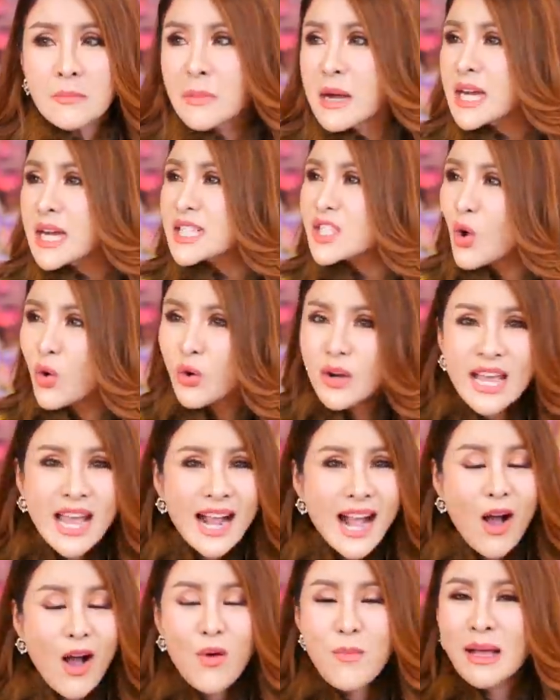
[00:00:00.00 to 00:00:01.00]
เปิดกระจก
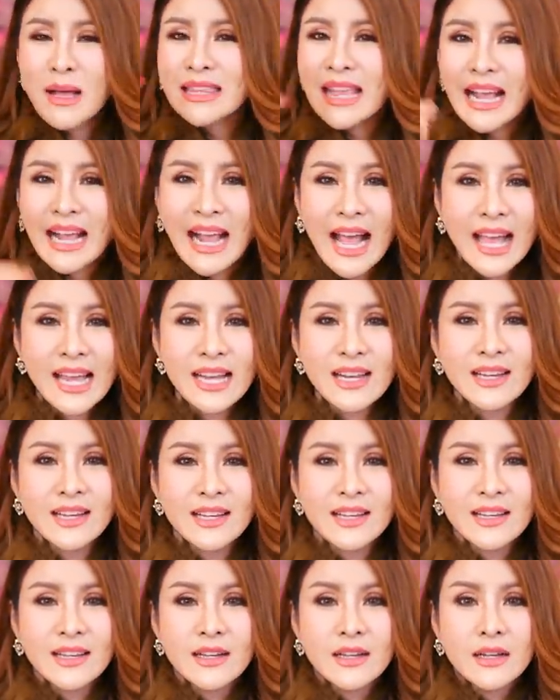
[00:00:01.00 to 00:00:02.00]
เรียกเขามาแต่ไกลเล
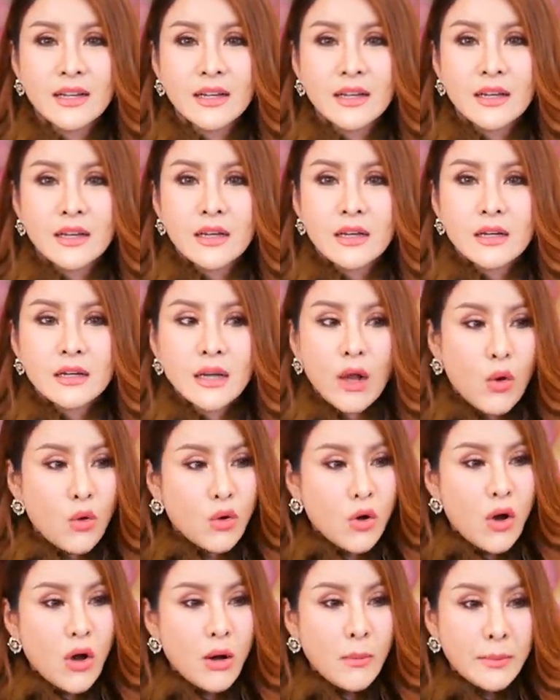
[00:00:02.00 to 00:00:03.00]
ยเขา
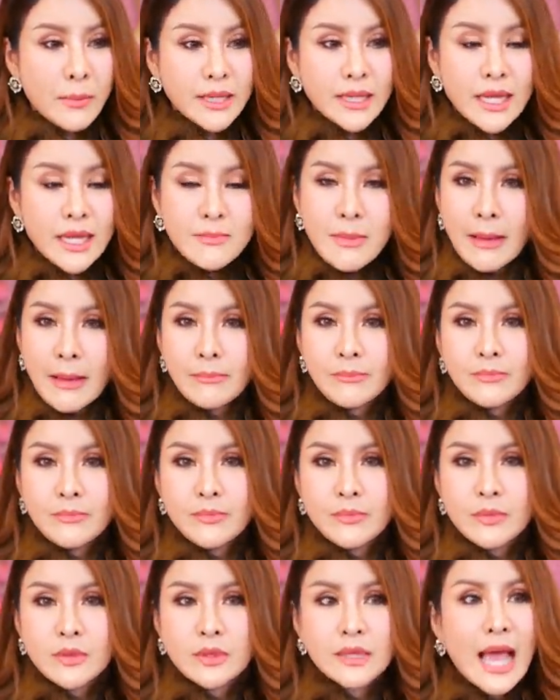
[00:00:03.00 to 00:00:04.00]
ก็ไม่ได้แบบ
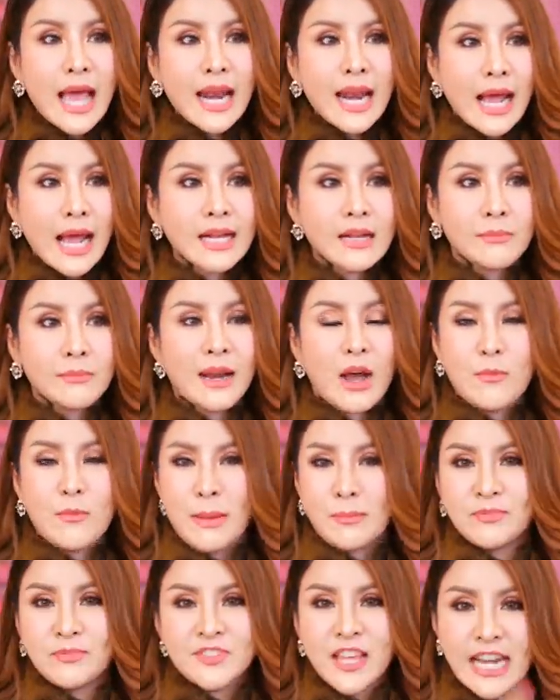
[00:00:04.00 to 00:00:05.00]
น่ารักกับเรา
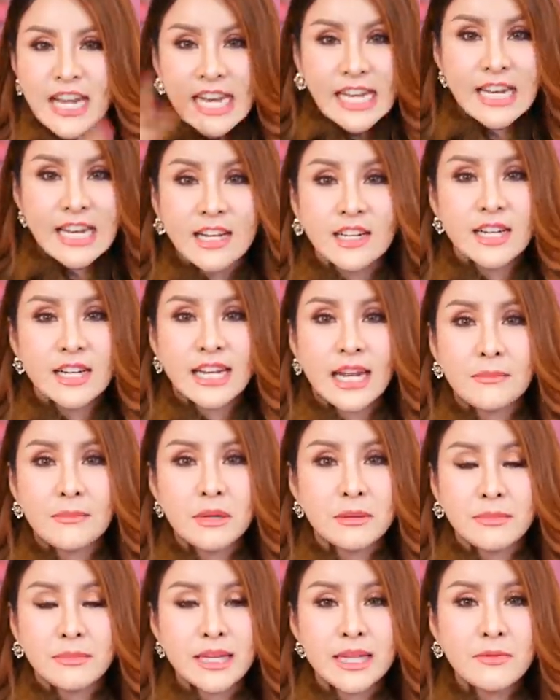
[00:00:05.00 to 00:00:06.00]
แบบสนิทเลยนะ
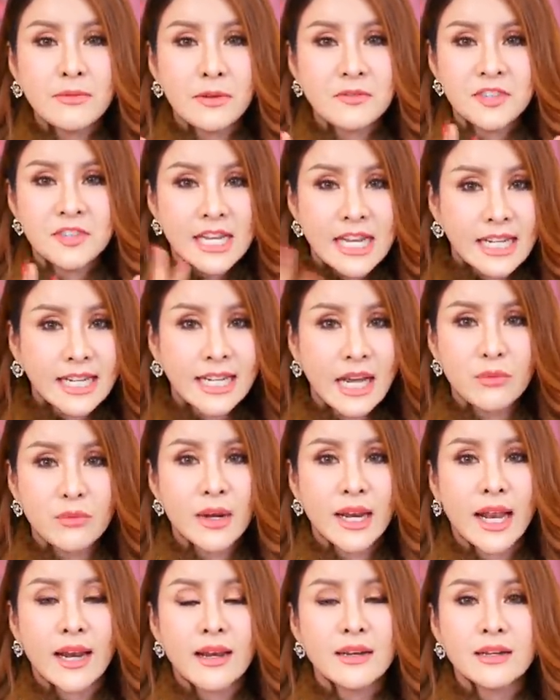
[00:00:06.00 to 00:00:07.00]
มันไม่ได้แบบสนิทกัน
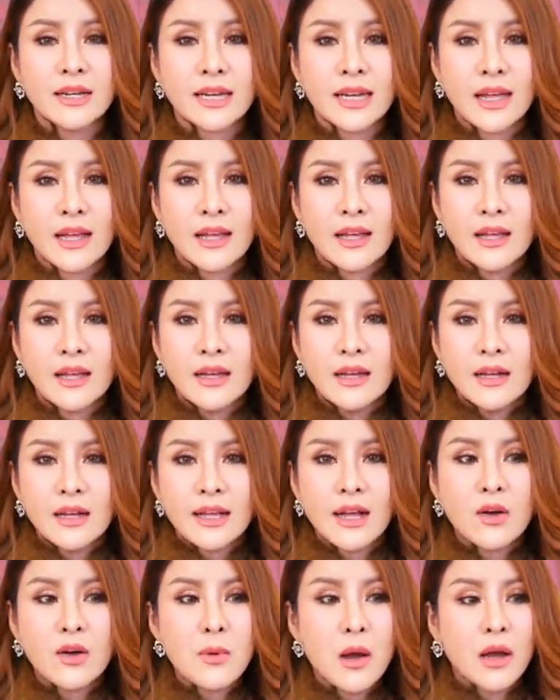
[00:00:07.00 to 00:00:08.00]
วันนั้นเลยนะ
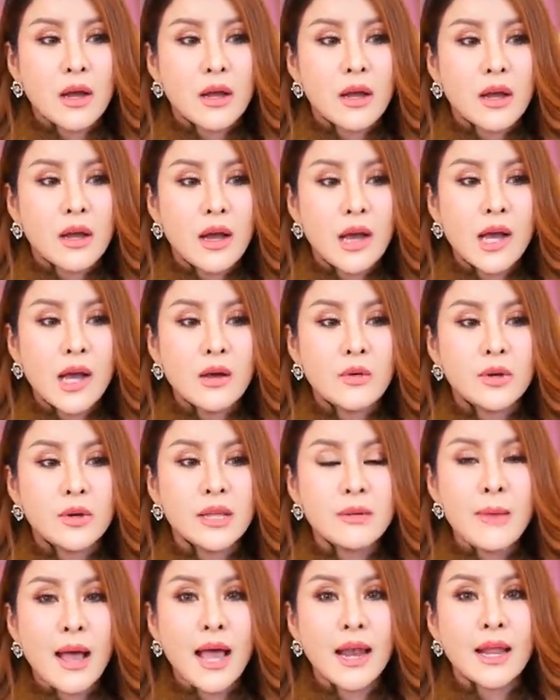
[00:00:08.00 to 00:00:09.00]
เขาบอกอ้าววั
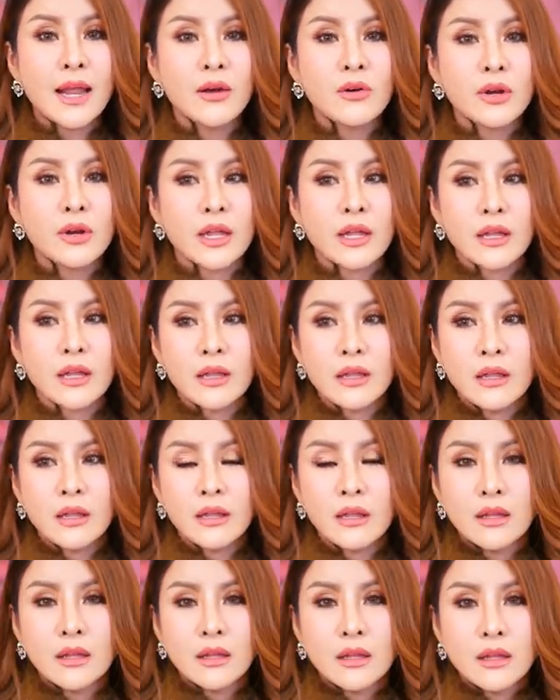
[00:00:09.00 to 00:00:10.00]
นนี้มาเร็วนี่
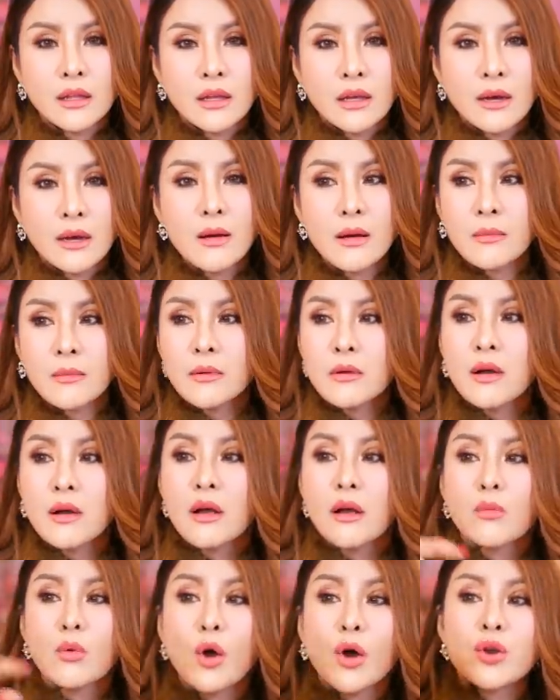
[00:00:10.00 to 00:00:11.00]
เขาบอก
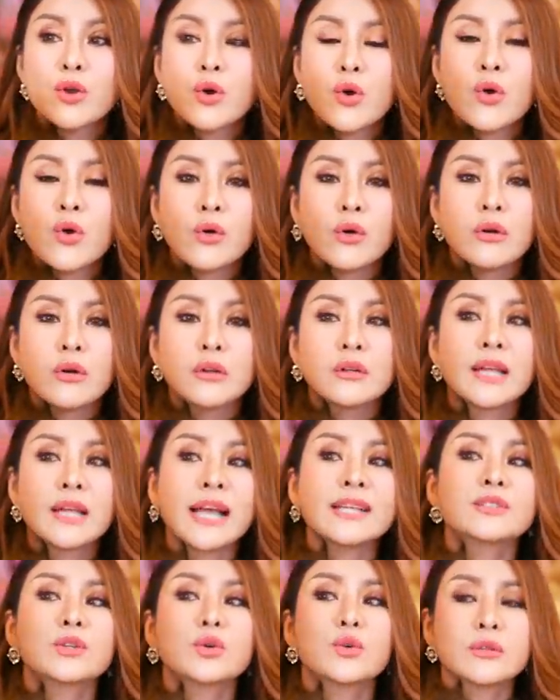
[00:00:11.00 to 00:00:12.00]
วนดู
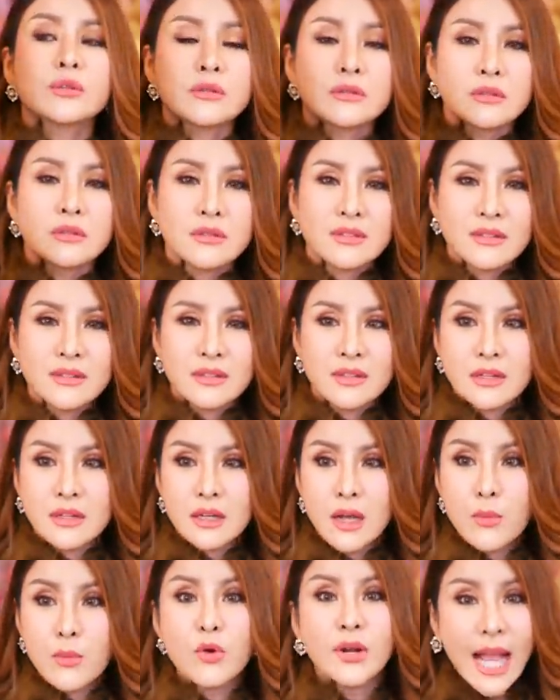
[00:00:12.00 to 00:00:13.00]
นายสุด
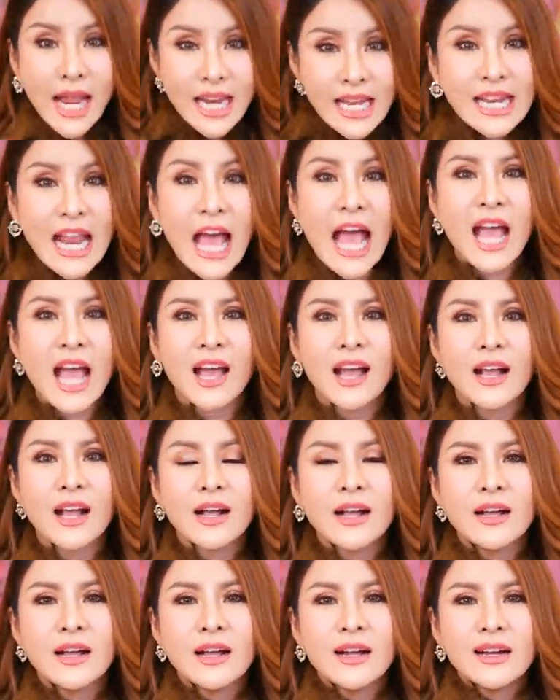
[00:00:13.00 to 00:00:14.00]
พูดแค่นี้นะ
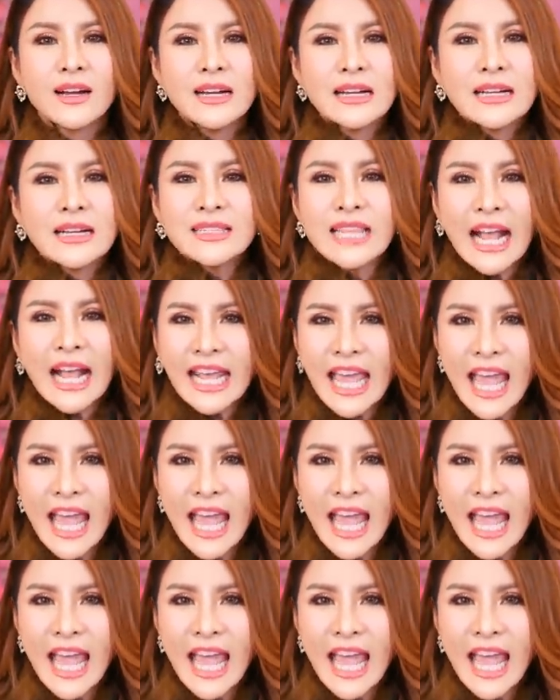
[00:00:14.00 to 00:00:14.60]
แต่